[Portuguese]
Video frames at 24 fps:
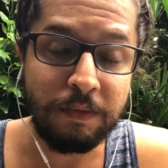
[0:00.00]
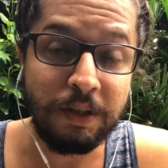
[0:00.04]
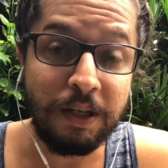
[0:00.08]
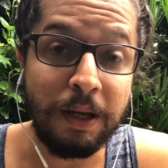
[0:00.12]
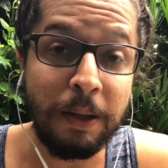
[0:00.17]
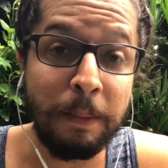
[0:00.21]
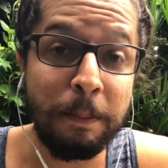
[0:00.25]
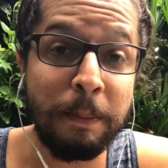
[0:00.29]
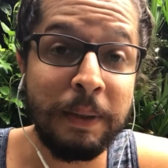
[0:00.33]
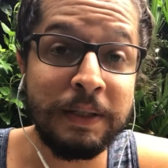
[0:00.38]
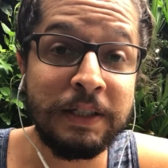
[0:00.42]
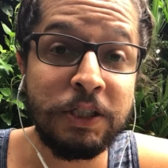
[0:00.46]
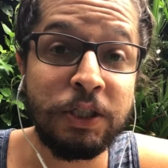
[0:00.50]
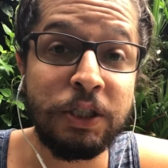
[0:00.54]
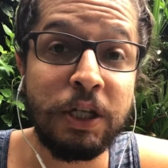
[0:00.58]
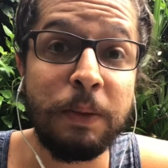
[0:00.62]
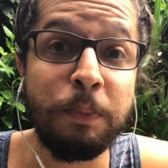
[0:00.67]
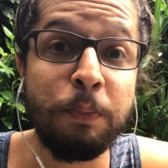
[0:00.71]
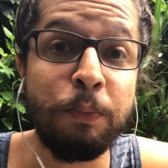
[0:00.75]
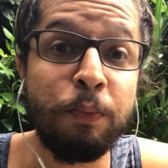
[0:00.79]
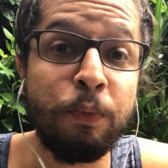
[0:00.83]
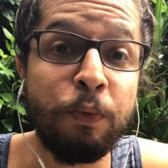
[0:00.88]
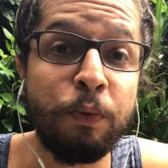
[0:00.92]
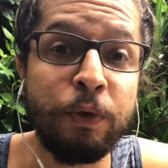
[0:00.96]
mas achei
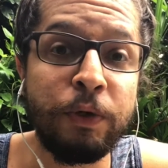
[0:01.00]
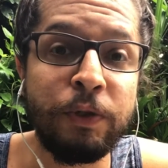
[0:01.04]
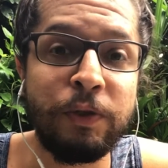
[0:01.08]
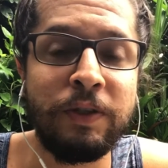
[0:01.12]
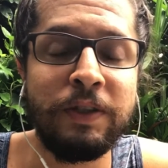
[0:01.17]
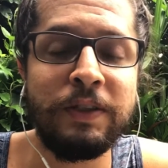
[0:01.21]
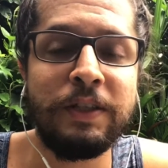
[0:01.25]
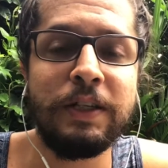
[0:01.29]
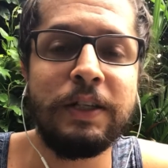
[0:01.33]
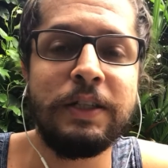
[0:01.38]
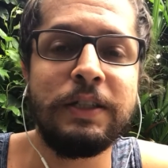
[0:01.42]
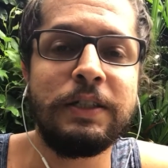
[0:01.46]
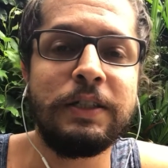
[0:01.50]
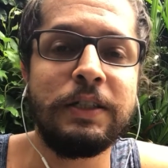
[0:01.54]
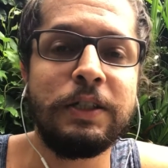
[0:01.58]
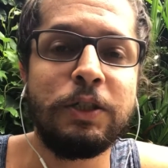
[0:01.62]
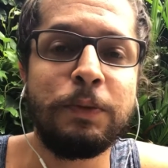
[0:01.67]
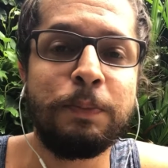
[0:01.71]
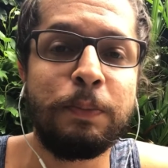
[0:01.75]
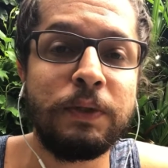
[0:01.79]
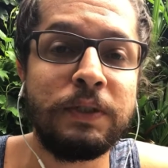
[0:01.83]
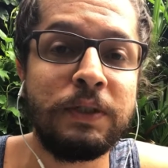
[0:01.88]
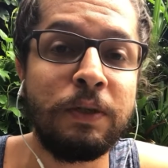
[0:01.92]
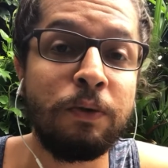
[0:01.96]
muito interessante
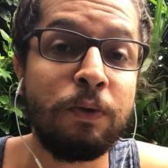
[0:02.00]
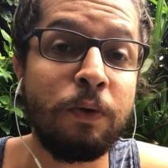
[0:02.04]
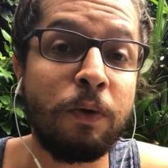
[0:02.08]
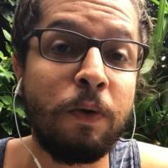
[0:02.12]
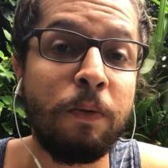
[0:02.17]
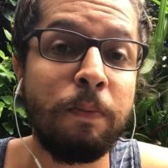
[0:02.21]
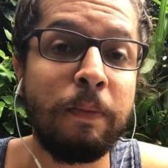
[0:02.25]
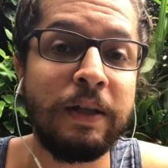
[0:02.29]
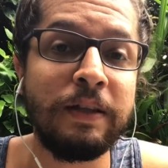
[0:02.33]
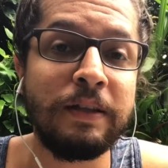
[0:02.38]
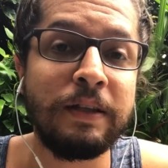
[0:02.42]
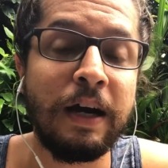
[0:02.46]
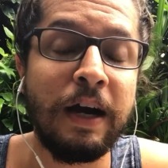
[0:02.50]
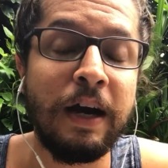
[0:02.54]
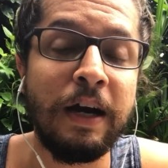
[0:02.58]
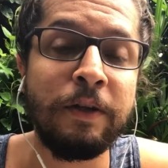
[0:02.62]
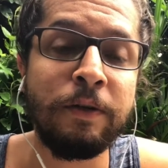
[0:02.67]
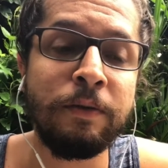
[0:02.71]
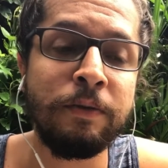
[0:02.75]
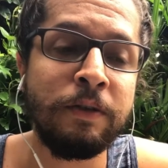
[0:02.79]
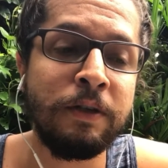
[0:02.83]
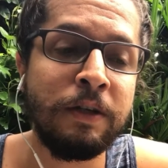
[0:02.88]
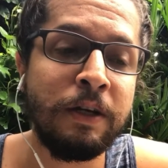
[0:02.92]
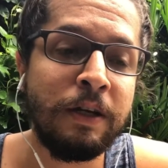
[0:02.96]
por ser um
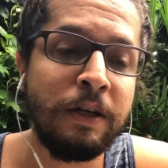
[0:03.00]
documentário